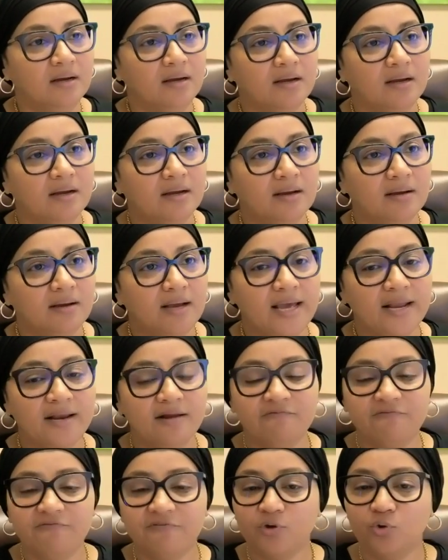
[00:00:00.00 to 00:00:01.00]
آه،
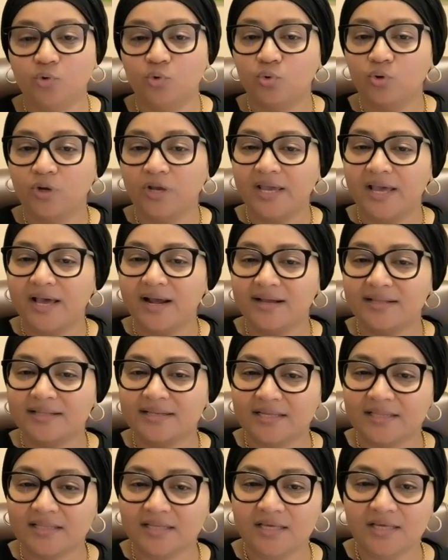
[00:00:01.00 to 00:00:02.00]
عالم فيه خيارات
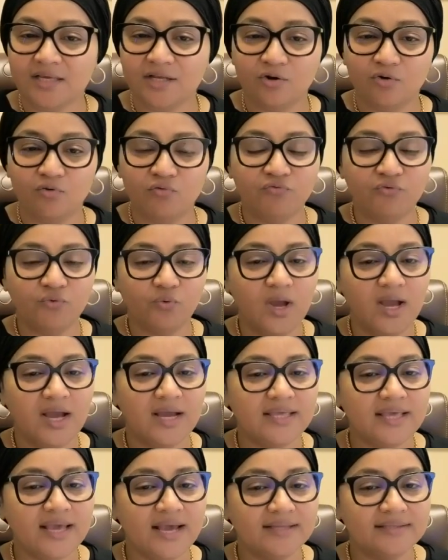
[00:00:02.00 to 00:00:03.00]
كثيرة وفيه
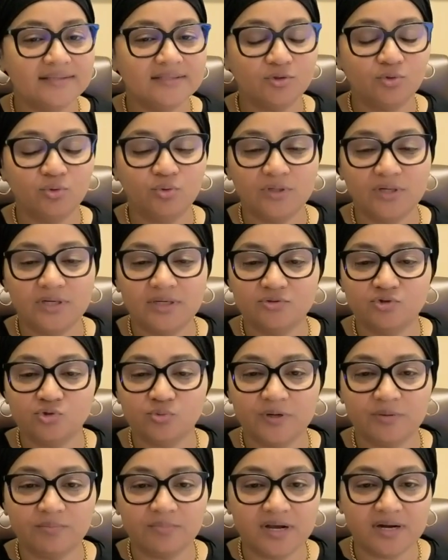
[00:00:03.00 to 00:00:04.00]
حاجات تدخل
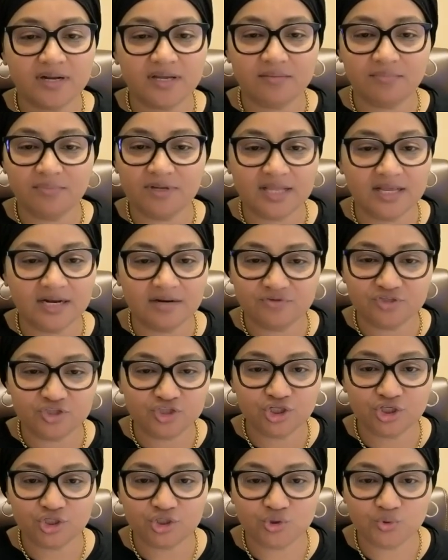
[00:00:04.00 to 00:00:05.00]
السوبر ماركت ما تعرف
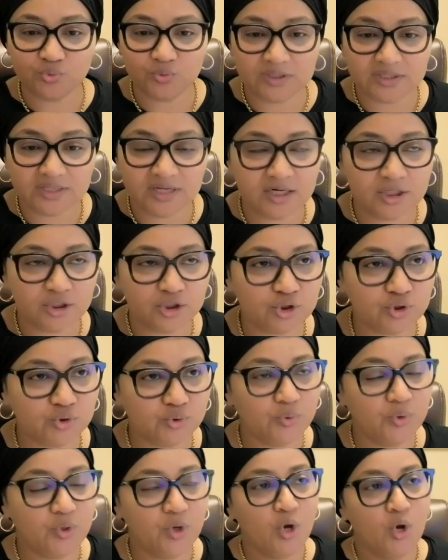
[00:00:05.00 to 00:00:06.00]
تشتري شنو ولا تخلي
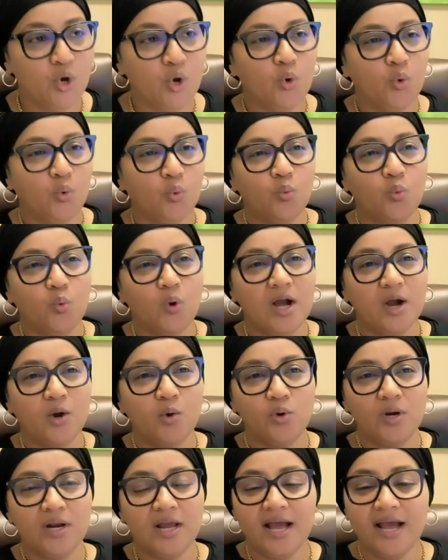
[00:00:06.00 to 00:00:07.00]
شنو
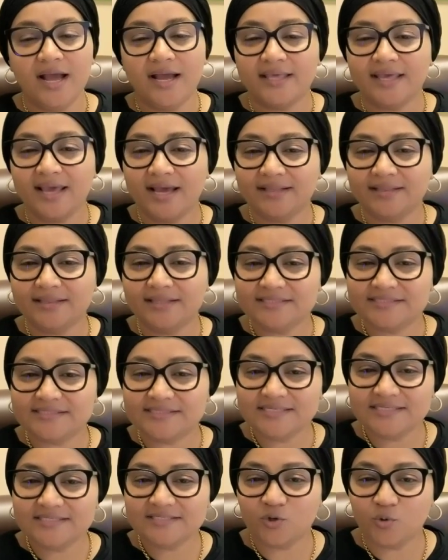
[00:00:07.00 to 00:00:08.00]
وكلها حاجات
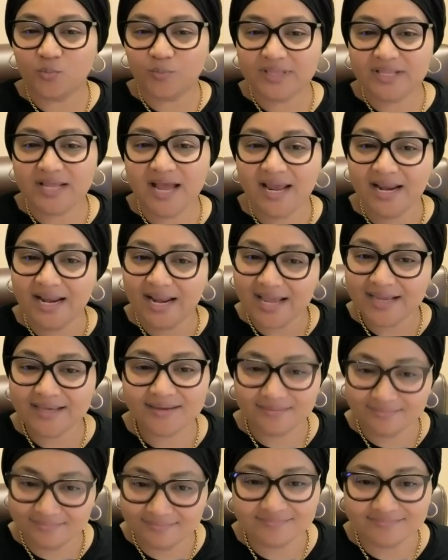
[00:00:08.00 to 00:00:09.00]
لذيذة وبتاع
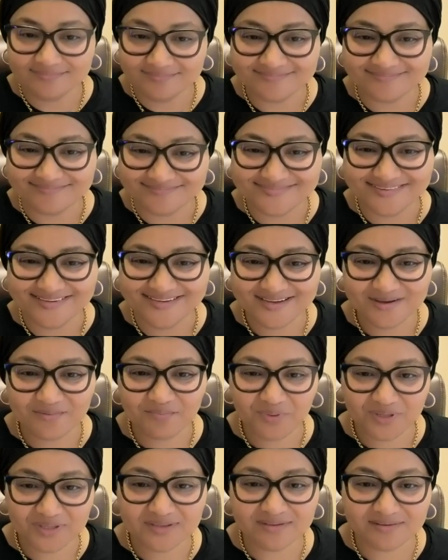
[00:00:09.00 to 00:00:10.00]
لكن
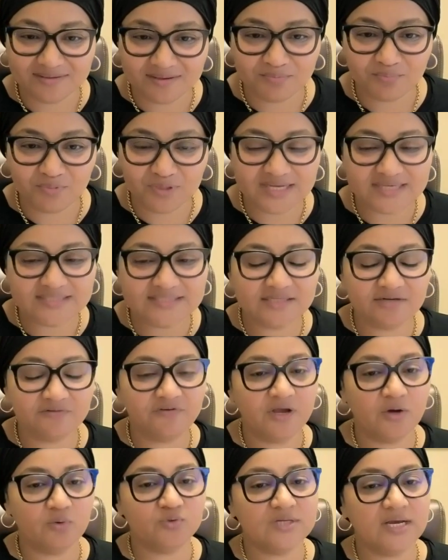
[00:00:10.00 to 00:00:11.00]
بت بتأثر
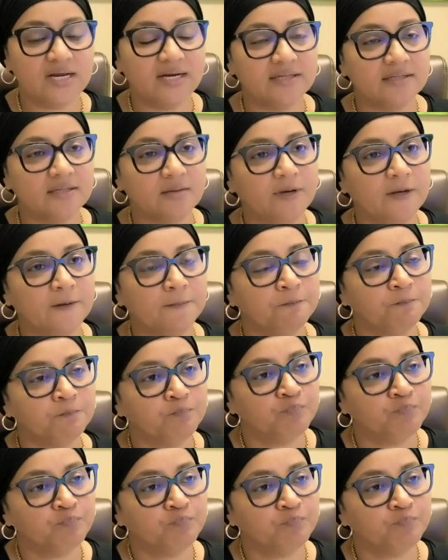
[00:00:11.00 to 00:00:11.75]
في أوزاننا طبعا